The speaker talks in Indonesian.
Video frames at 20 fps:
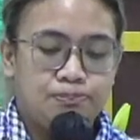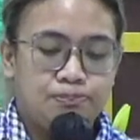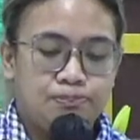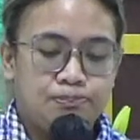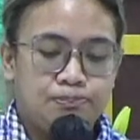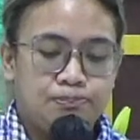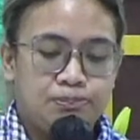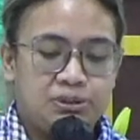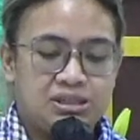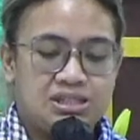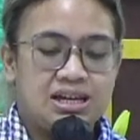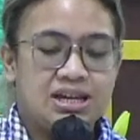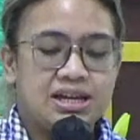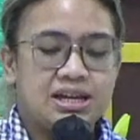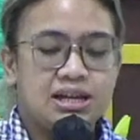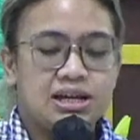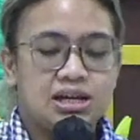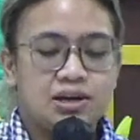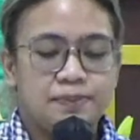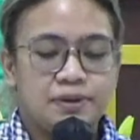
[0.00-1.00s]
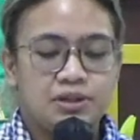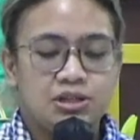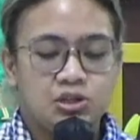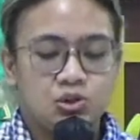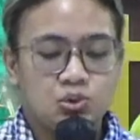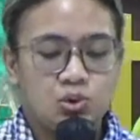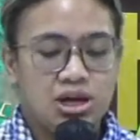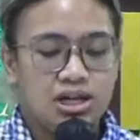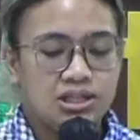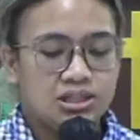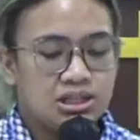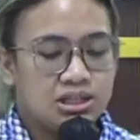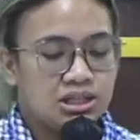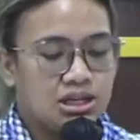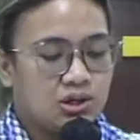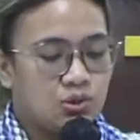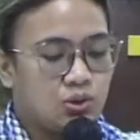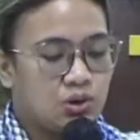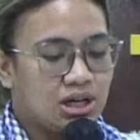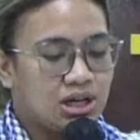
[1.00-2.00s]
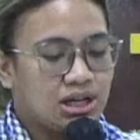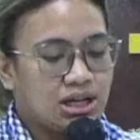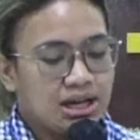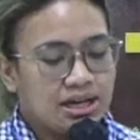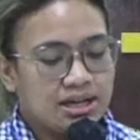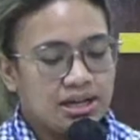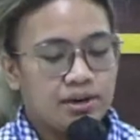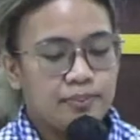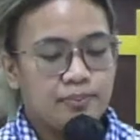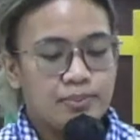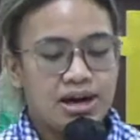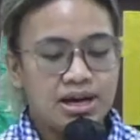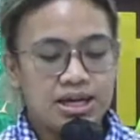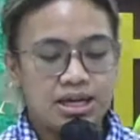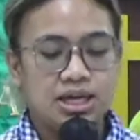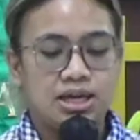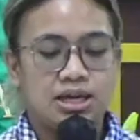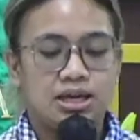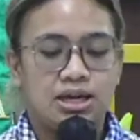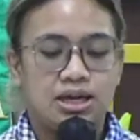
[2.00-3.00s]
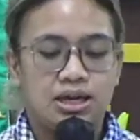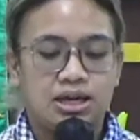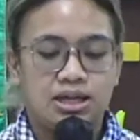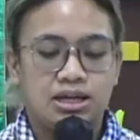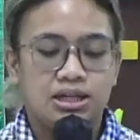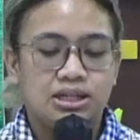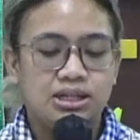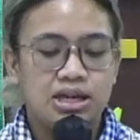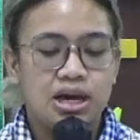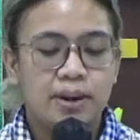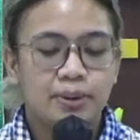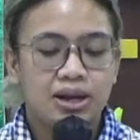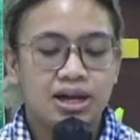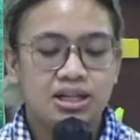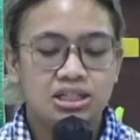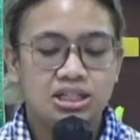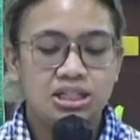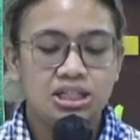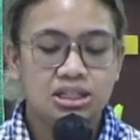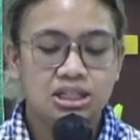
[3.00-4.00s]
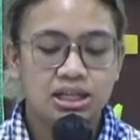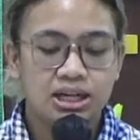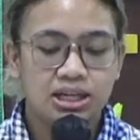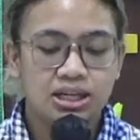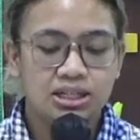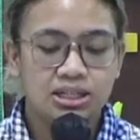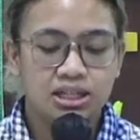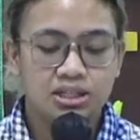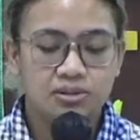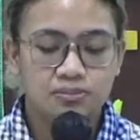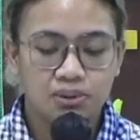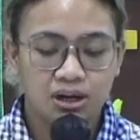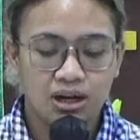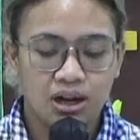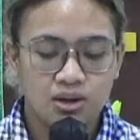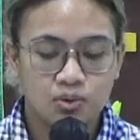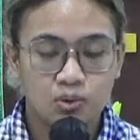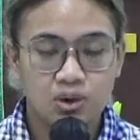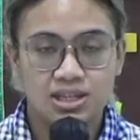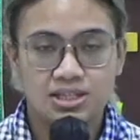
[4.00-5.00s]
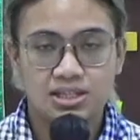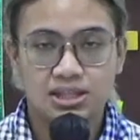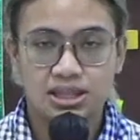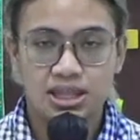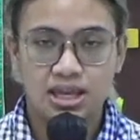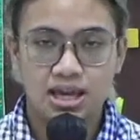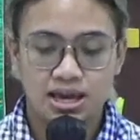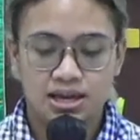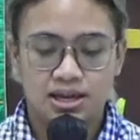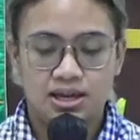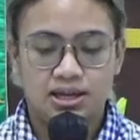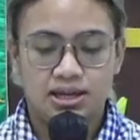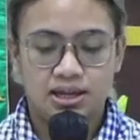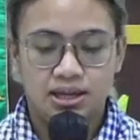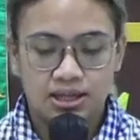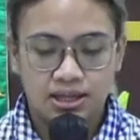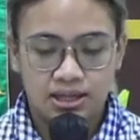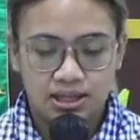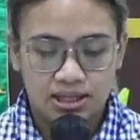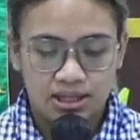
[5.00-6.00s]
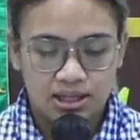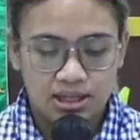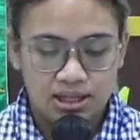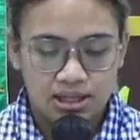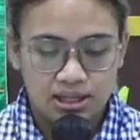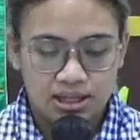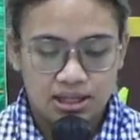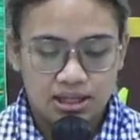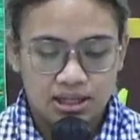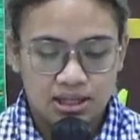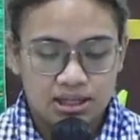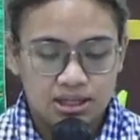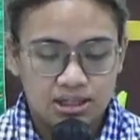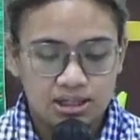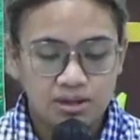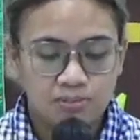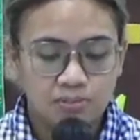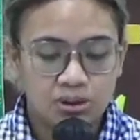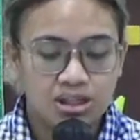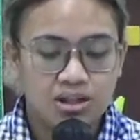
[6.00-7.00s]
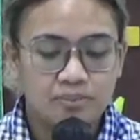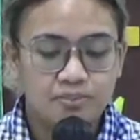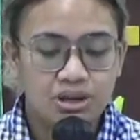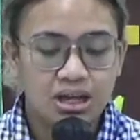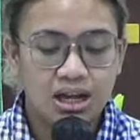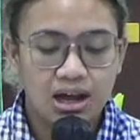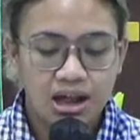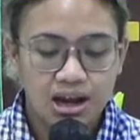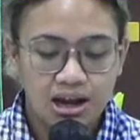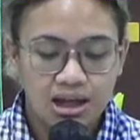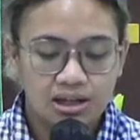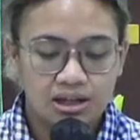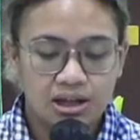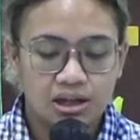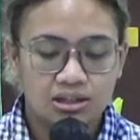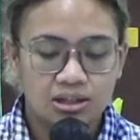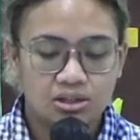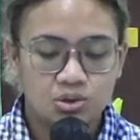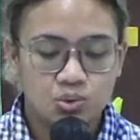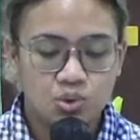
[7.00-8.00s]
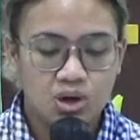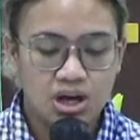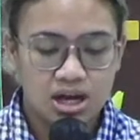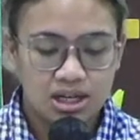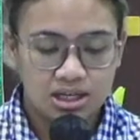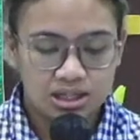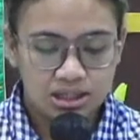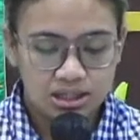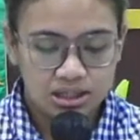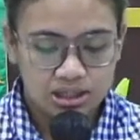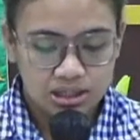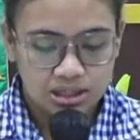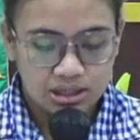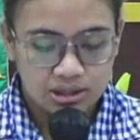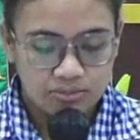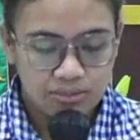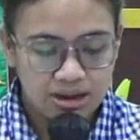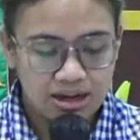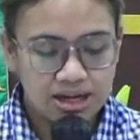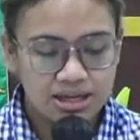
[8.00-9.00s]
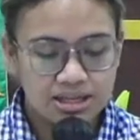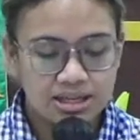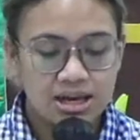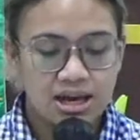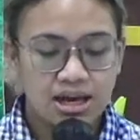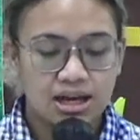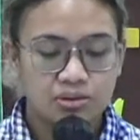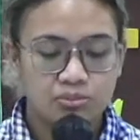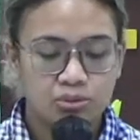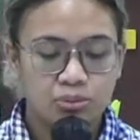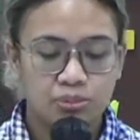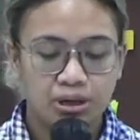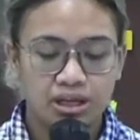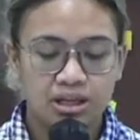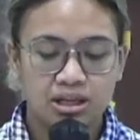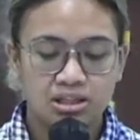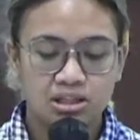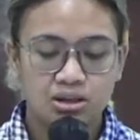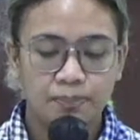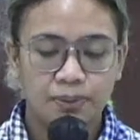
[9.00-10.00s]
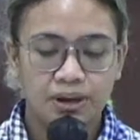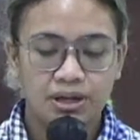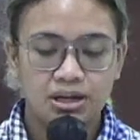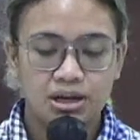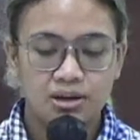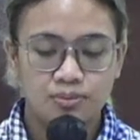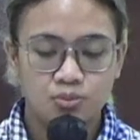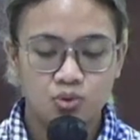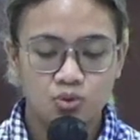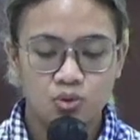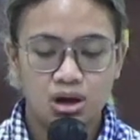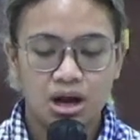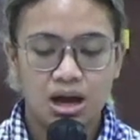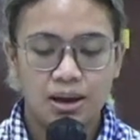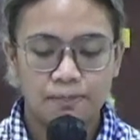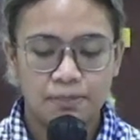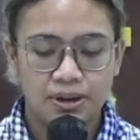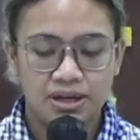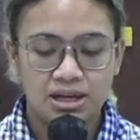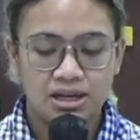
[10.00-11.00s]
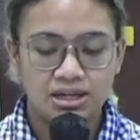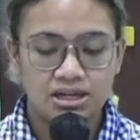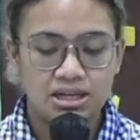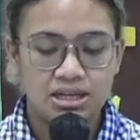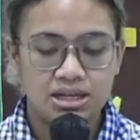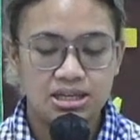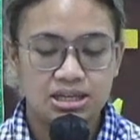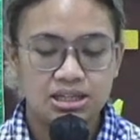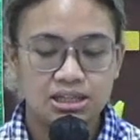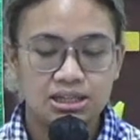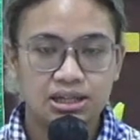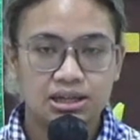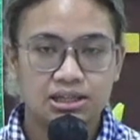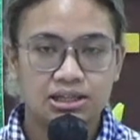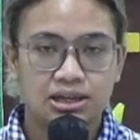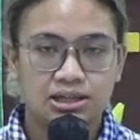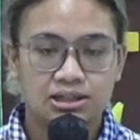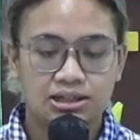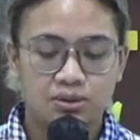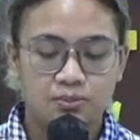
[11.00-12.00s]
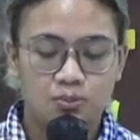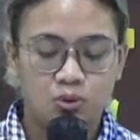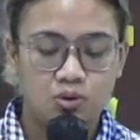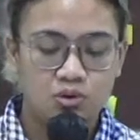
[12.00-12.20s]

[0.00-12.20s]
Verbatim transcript: Percayalah kepada Tuhan dan lakukanlah yang baik, diamlah di negeri dan berlakulah setia. Dan bergembiralah karena Tuhan, maka ia akan memberikan kepadamu apa yang diinginkan hatimu.